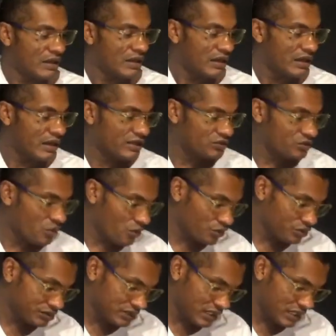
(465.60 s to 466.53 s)

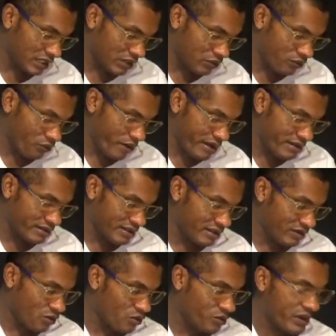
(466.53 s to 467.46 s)
Entonces, ¿cuál?
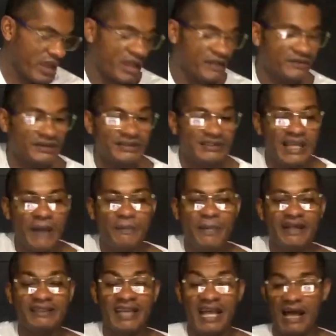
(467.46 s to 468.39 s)
ok, ya
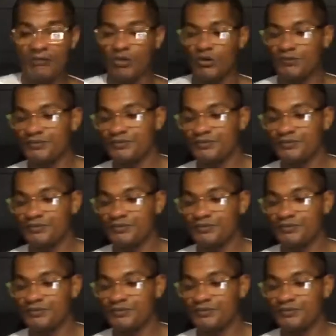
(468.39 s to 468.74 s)
pasamos